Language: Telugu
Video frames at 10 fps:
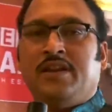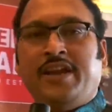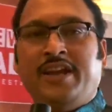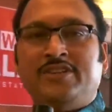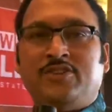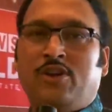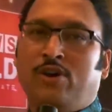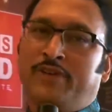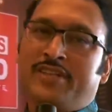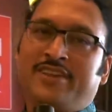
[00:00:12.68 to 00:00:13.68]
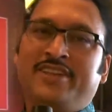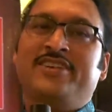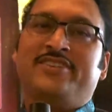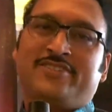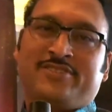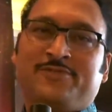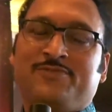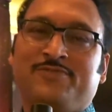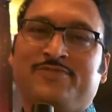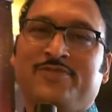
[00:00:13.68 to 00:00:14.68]
లేడీస్ ఆర్ ఆల్వేస్ లెజెండ్స్
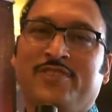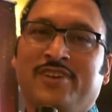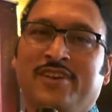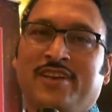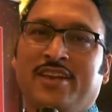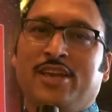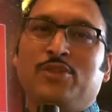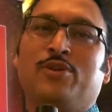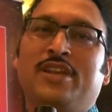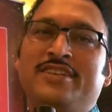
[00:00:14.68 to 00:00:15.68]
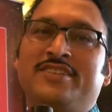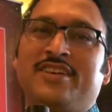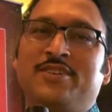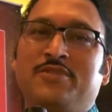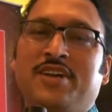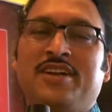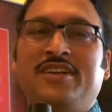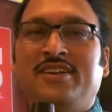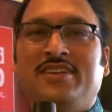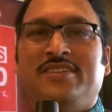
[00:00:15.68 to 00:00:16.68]
ఎందుకు లెజెండ్స్
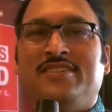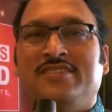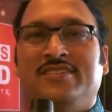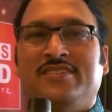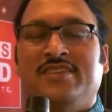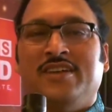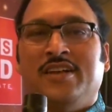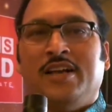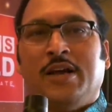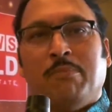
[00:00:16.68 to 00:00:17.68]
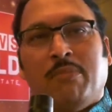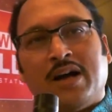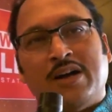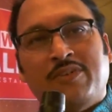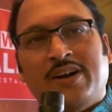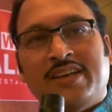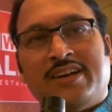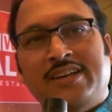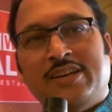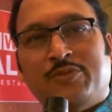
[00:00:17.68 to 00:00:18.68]
అంటున్నానంటే మగవాడి
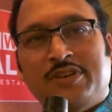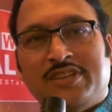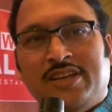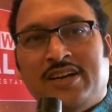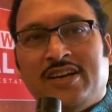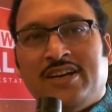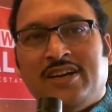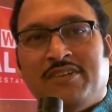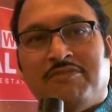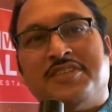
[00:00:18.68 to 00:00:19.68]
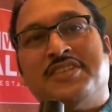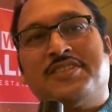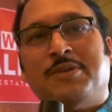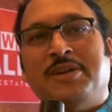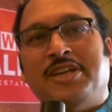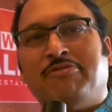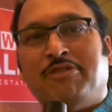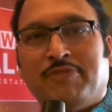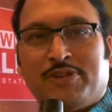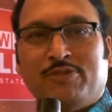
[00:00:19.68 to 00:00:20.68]
కంటే కూడా చాలా
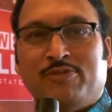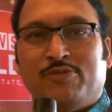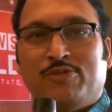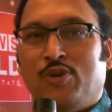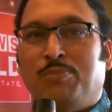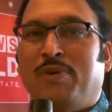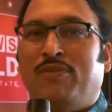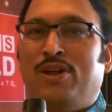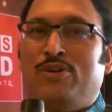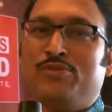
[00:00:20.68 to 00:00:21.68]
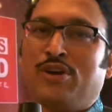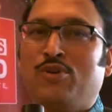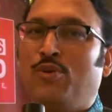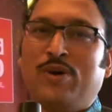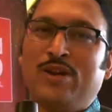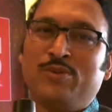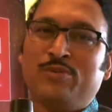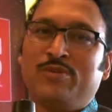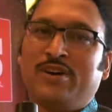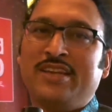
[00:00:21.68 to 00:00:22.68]
విశిష్టమైనటువంటి వ్యక్తులు గొప్పవాళ్ళు తక్కువ
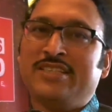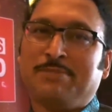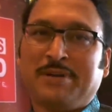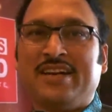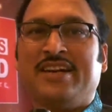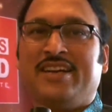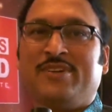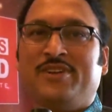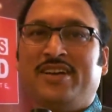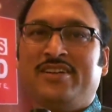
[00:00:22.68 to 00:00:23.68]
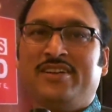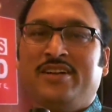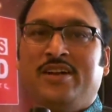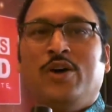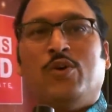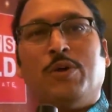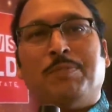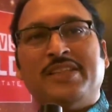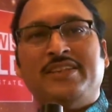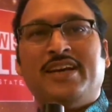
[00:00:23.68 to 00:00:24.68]
వాళ్ళు అని చెప్పడం కంటే కూడా ఒక
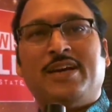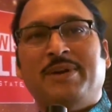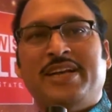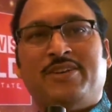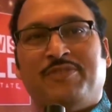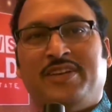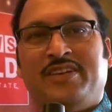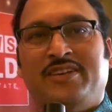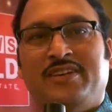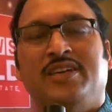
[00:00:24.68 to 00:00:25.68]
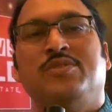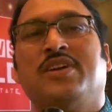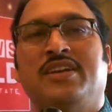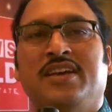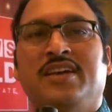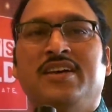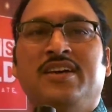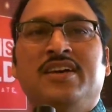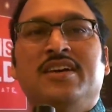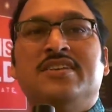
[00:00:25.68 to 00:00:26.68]
ప్రత్యేకమైనటువంటి ఎందుకంటే
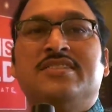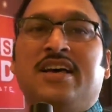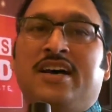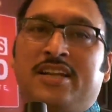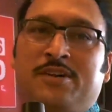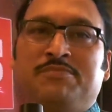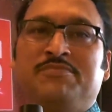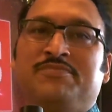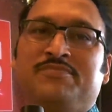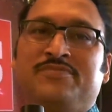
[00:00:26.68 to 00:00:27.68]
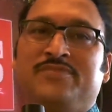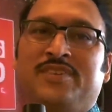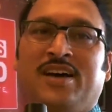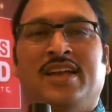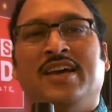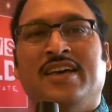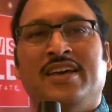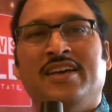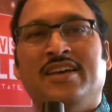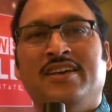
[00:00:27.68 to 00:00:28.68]
సహనం అలాగే